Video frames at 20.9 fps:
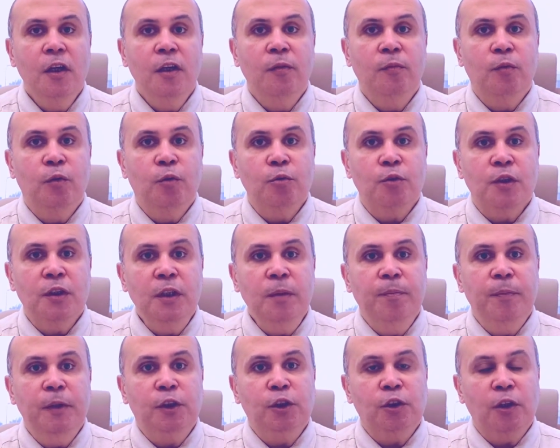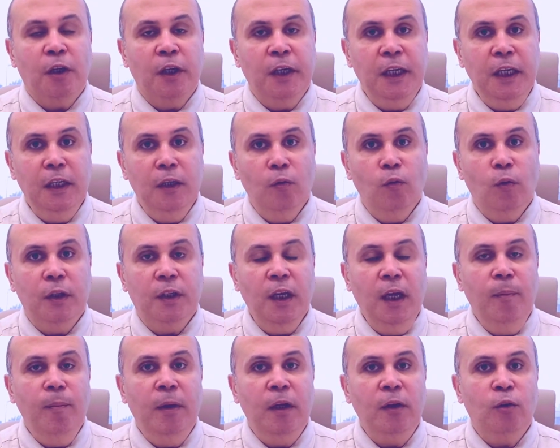تصيب الشرايين
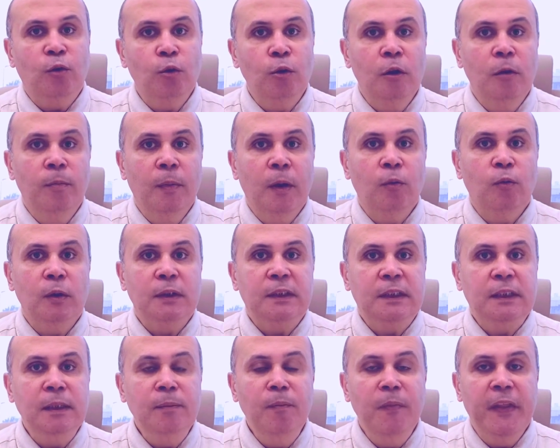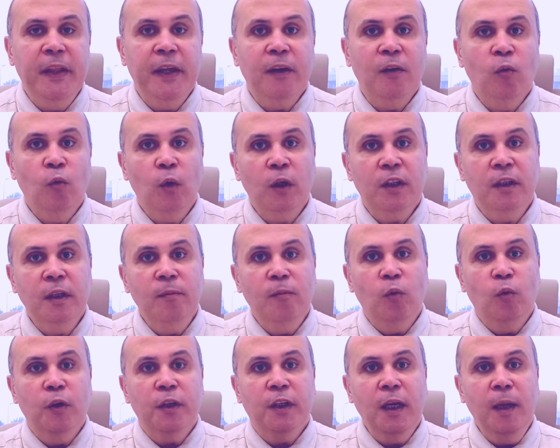وتعمل التخمه والسمنه
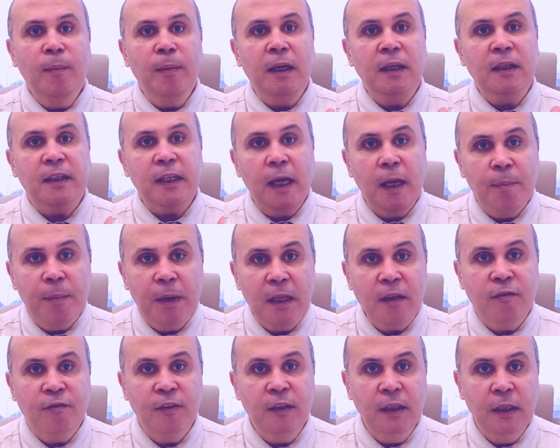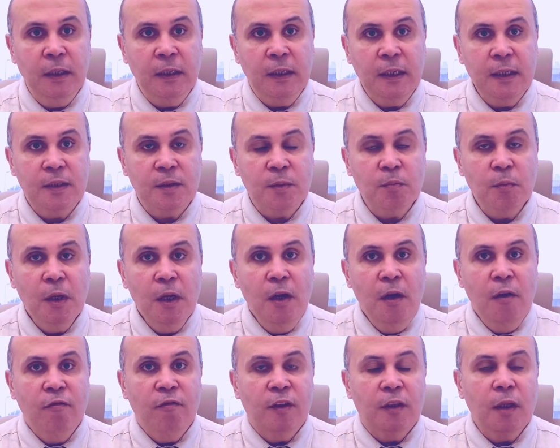وتعمل التهابات في الجسم
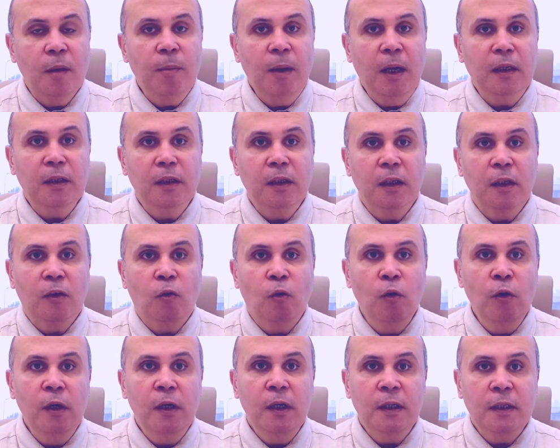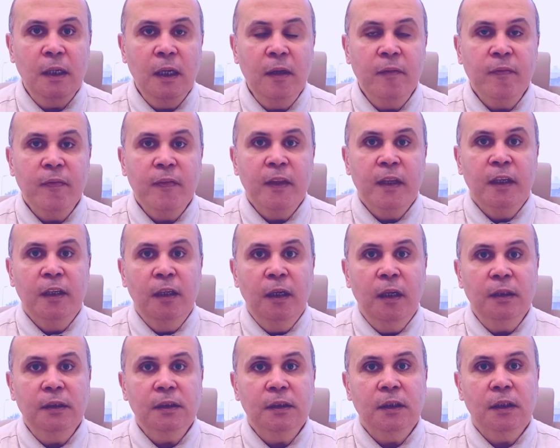فطبعا كل ده
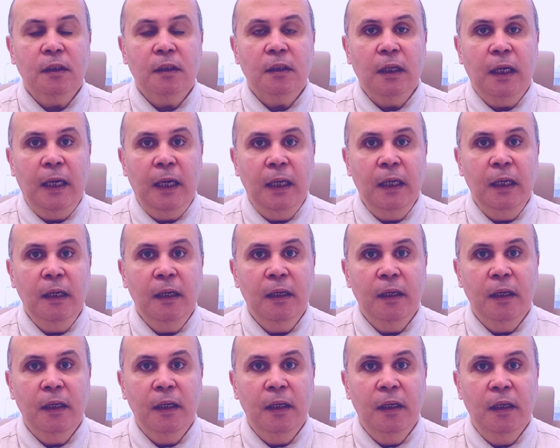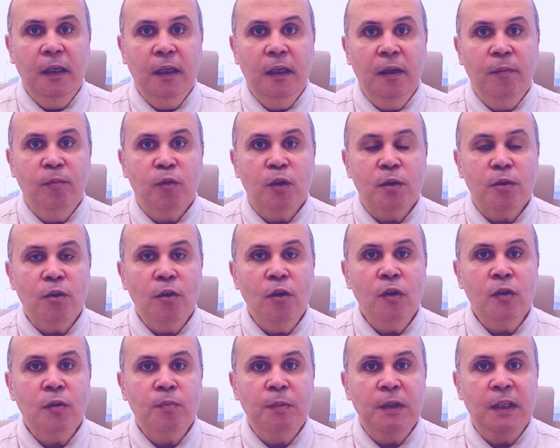ياثر على
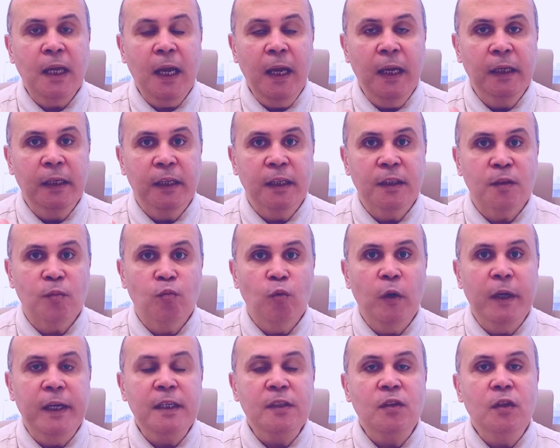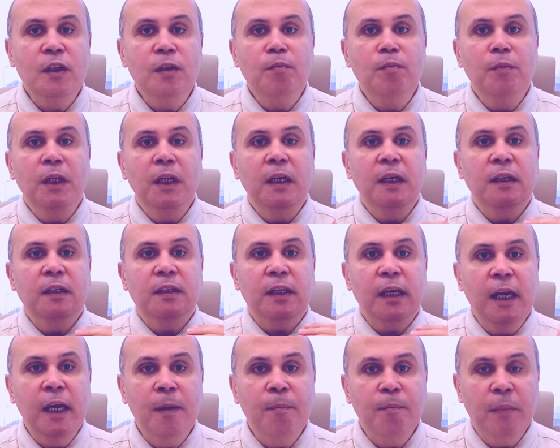الامتصاص بتاع الجسم ويزيد من
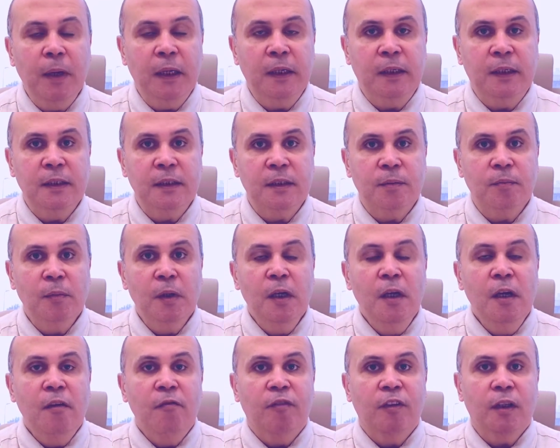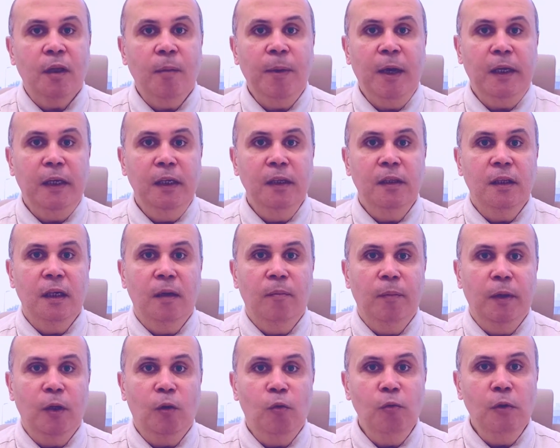الالتهاب الجسم فطبعا انت
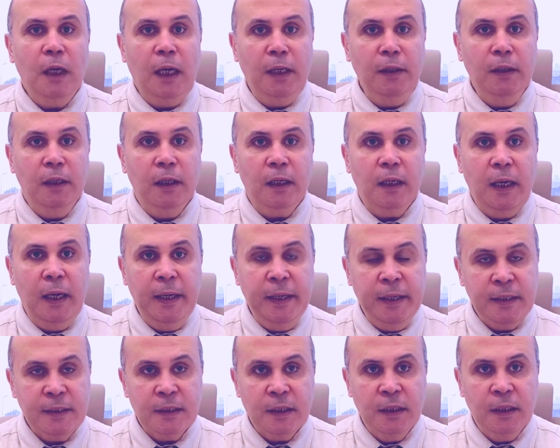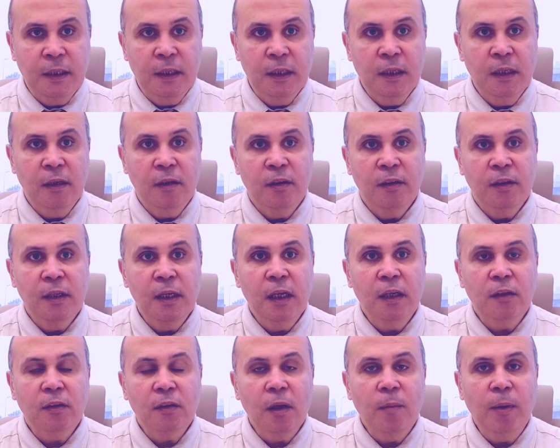لما يكون عندك حاجه زي كده
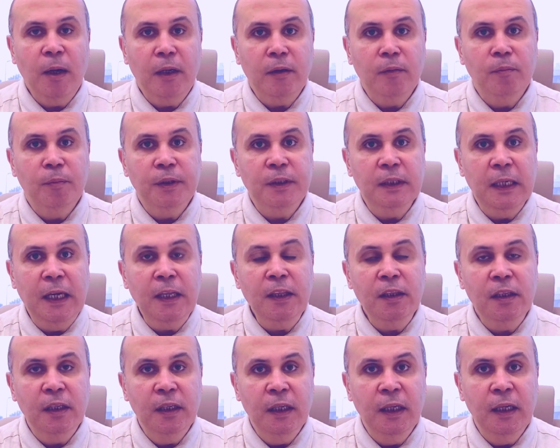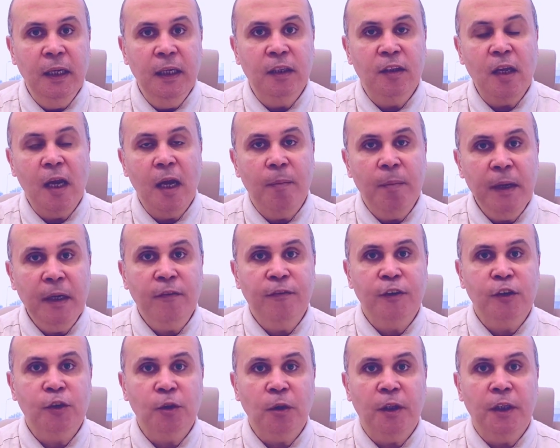ده طبعا بيؤدي الى التهابات في
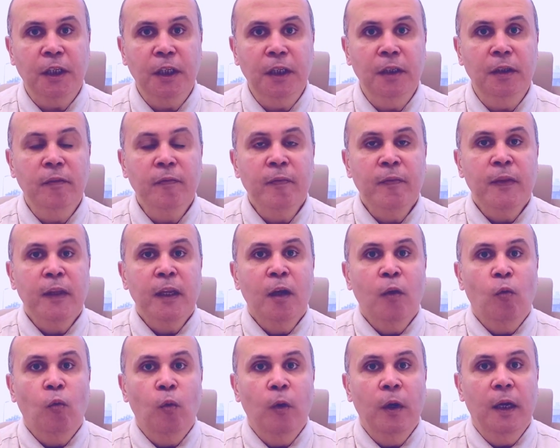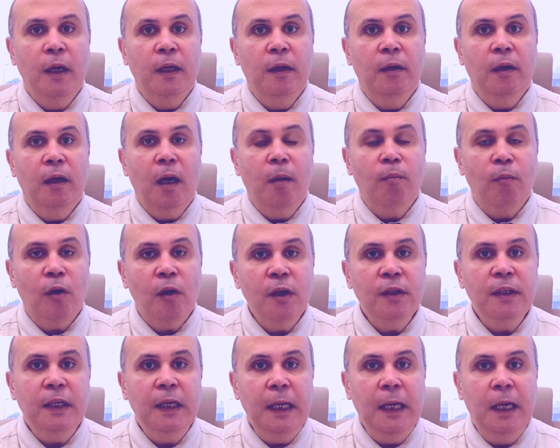الشرايين
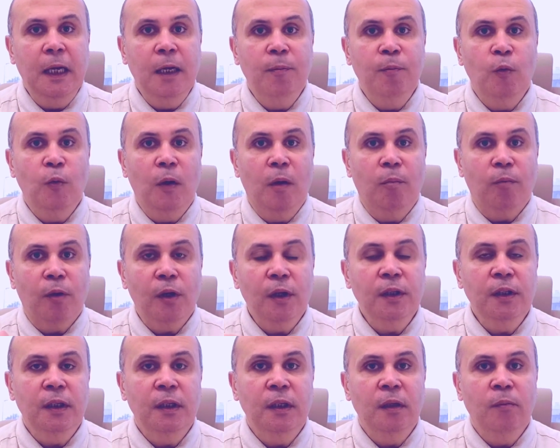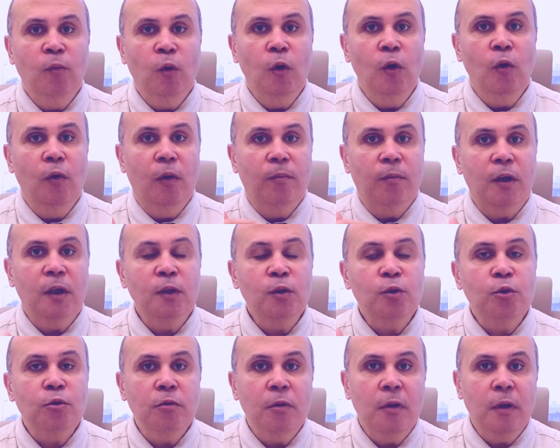وامراض القلب وامراض المخ وامراض
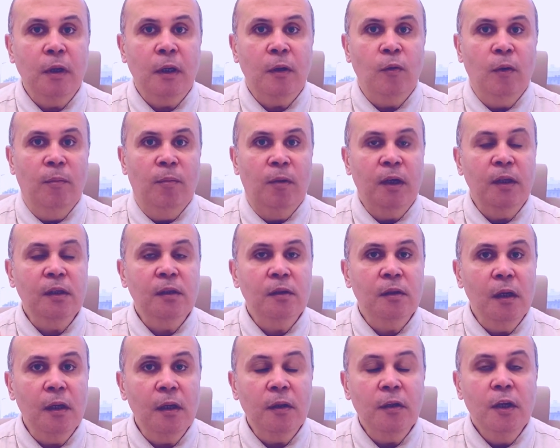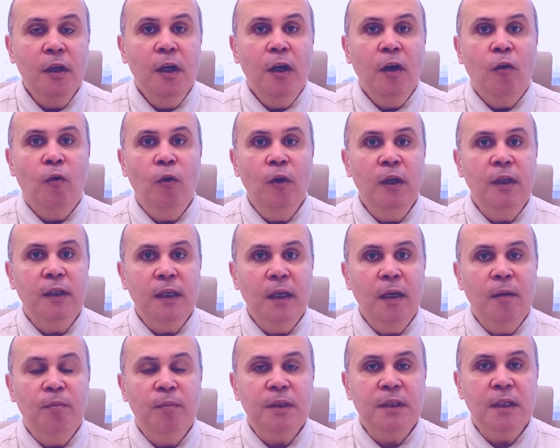السكر وامراض الضغط كل
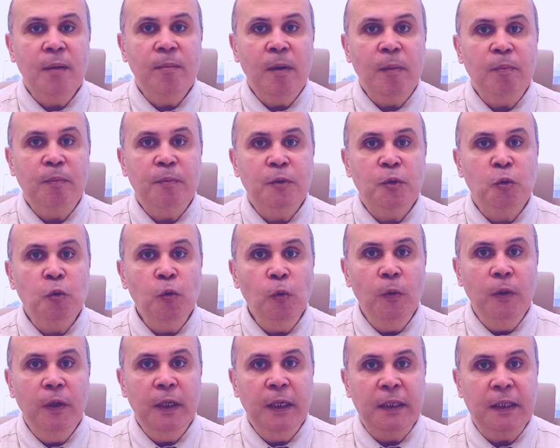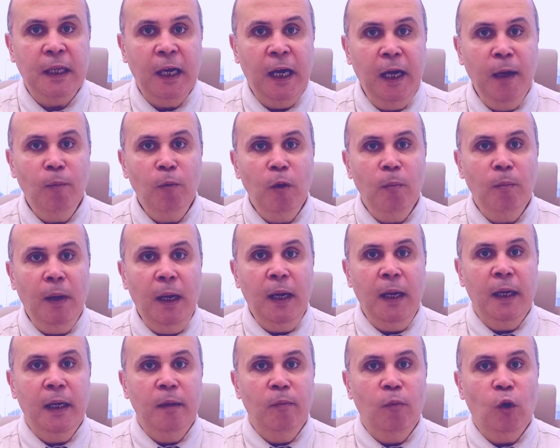ده بسبب سوء التعامل
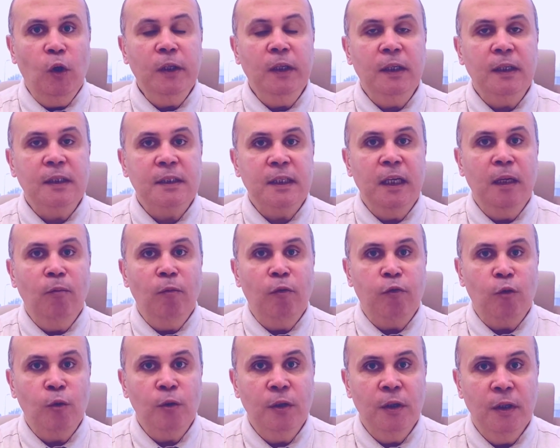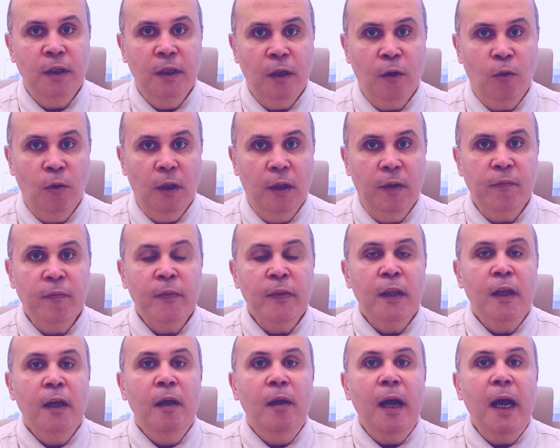مع المواد الغذائيه المفروض ناكلها
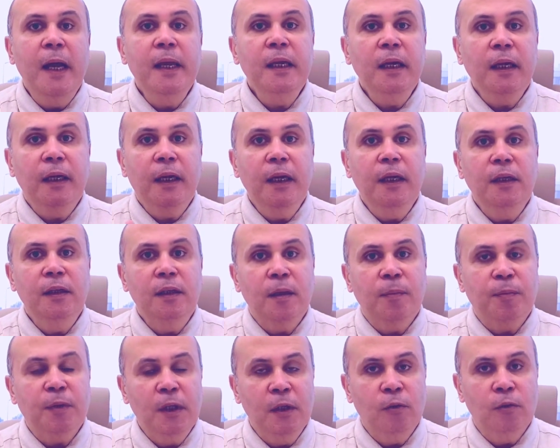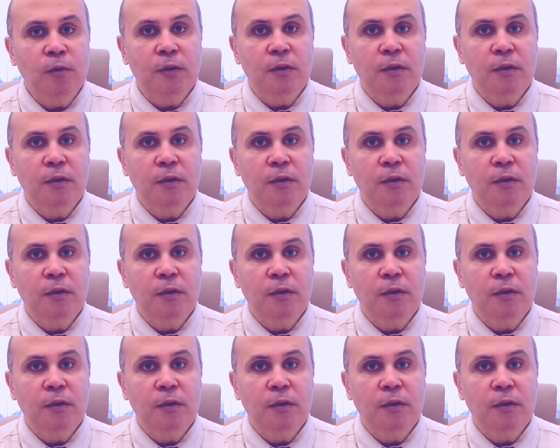ايا كان انت بتاخد